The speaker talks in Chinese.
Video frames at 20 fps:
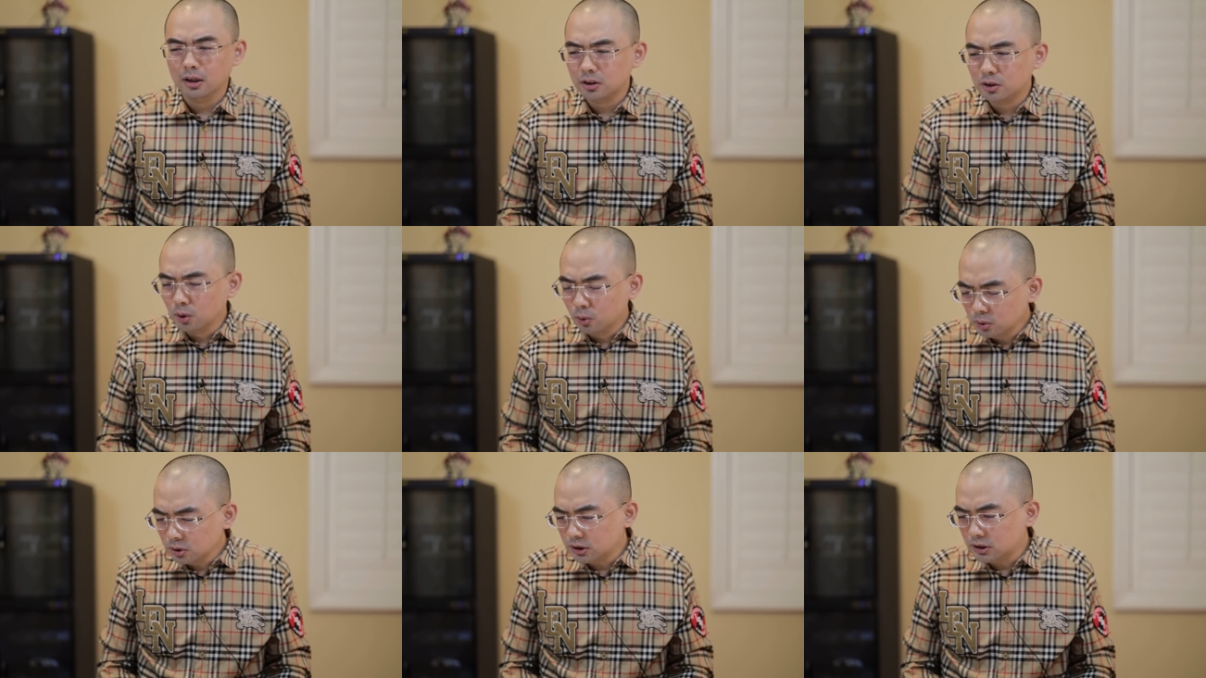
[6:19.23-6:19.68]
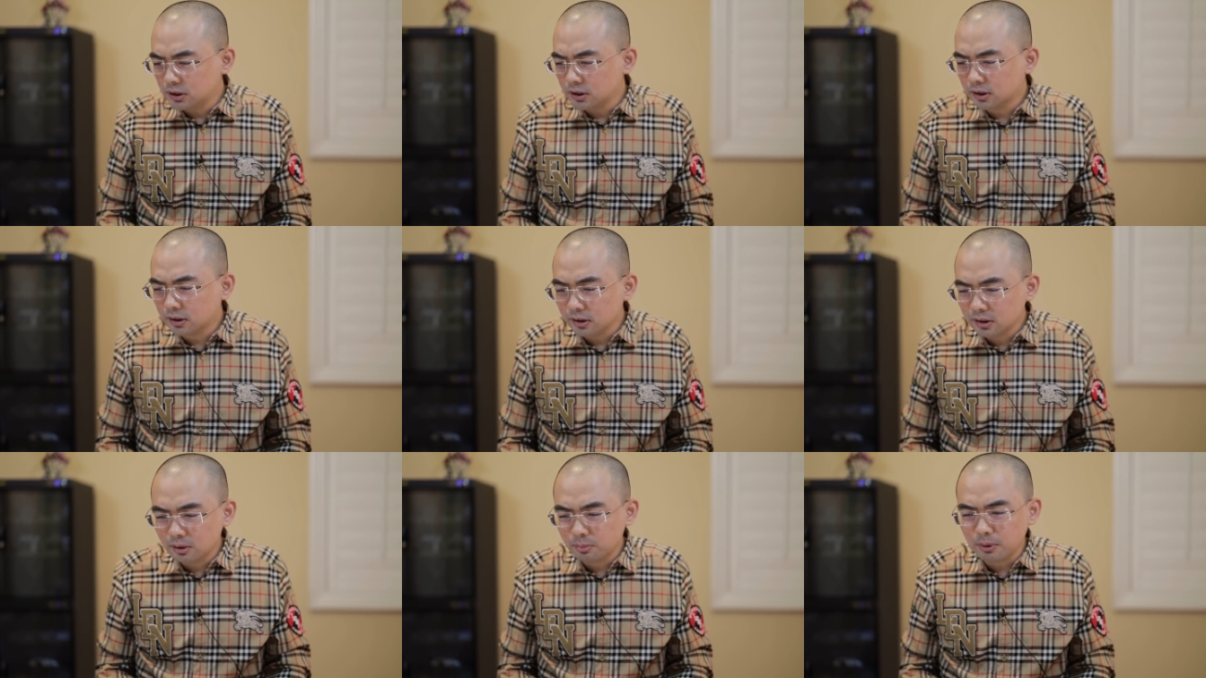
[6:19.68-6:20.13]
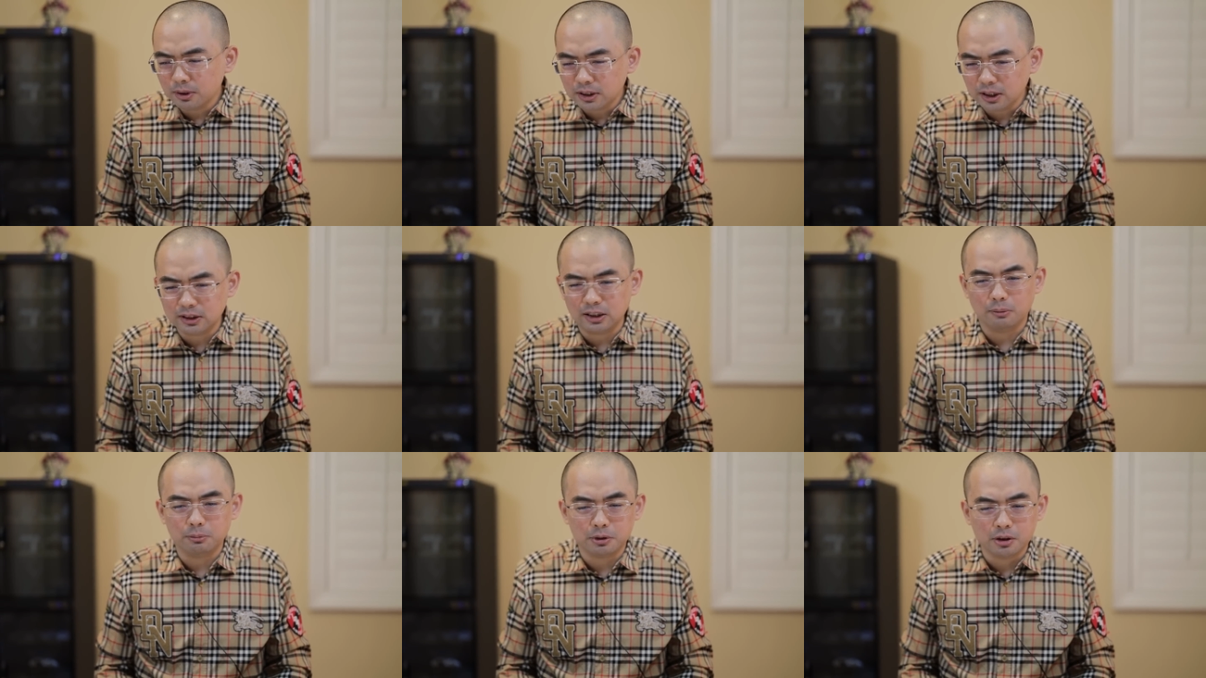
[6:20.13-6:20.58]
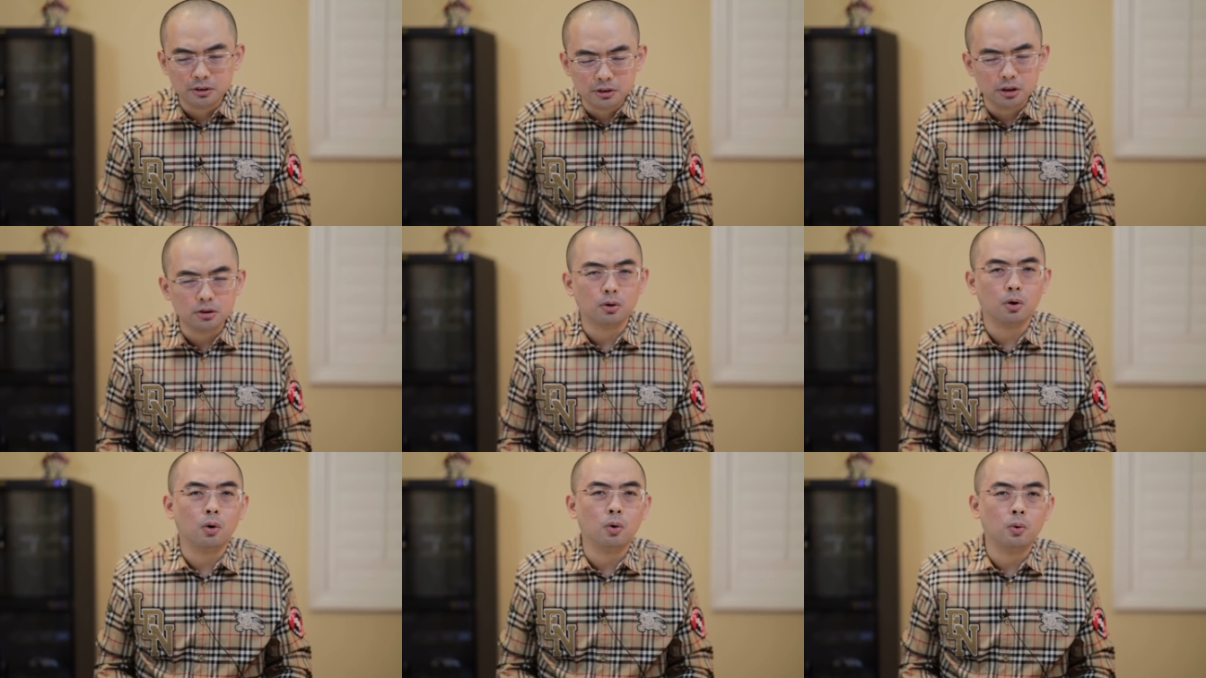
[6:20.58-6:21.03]
尤其跟他妈叶简明
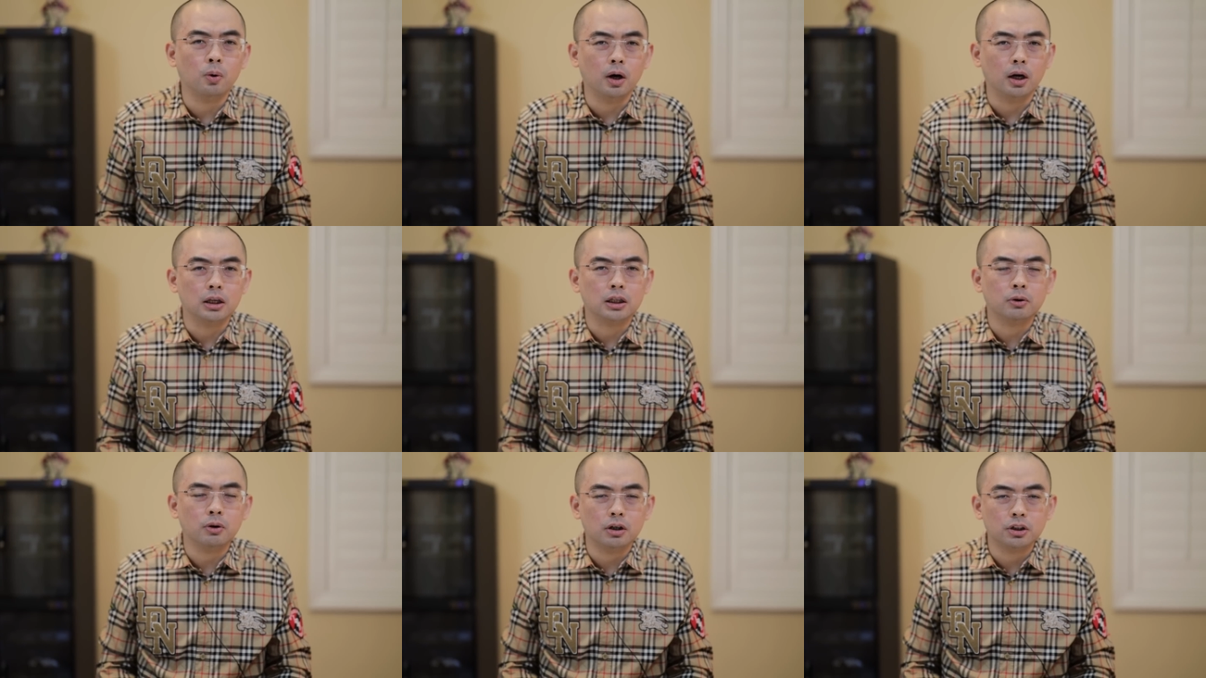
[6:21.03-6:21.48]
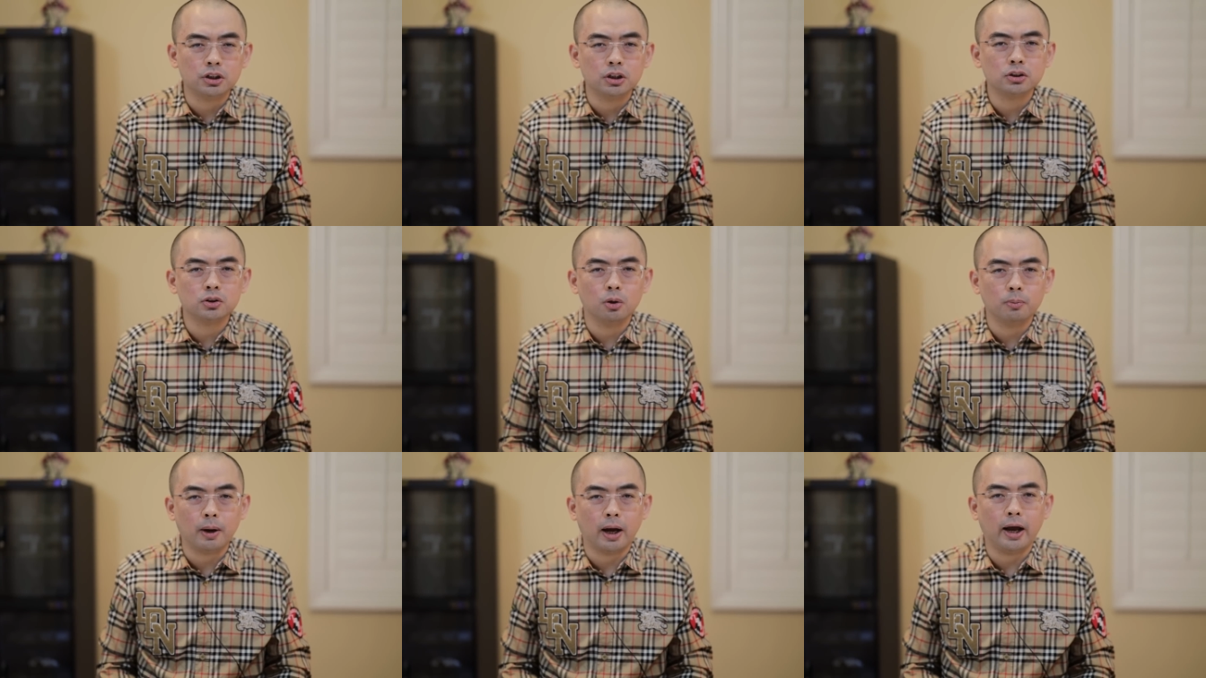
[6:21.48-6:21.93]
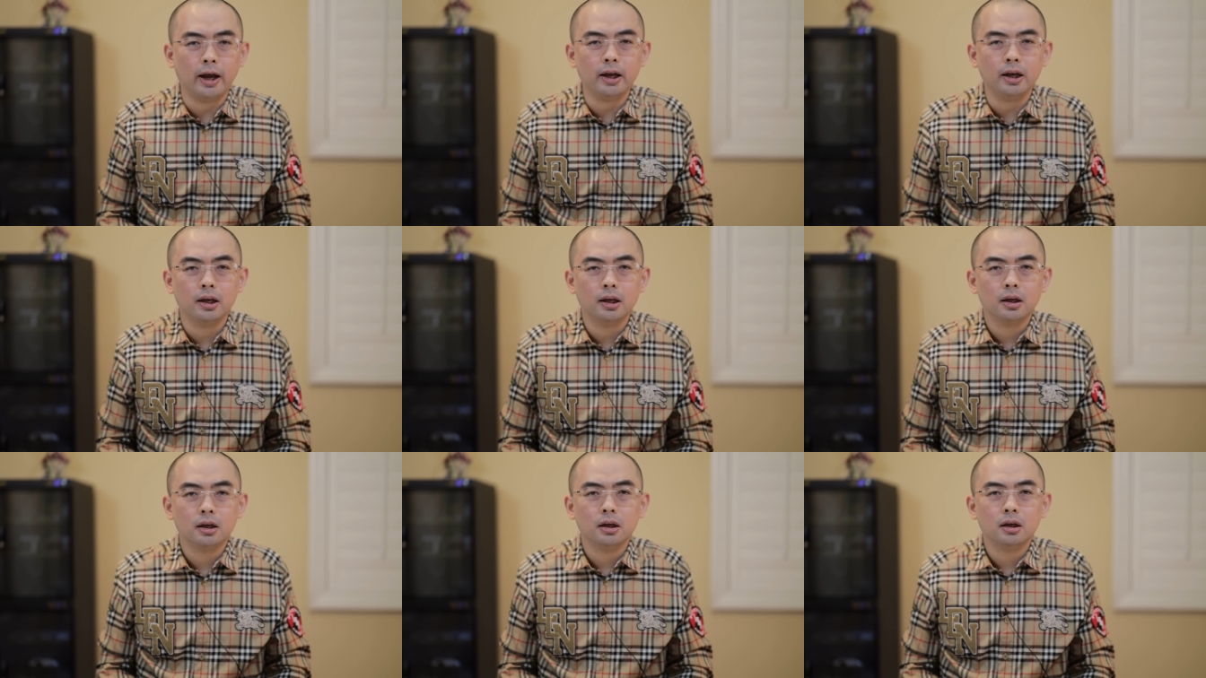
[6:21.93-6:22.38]
这种货一块吃牛排，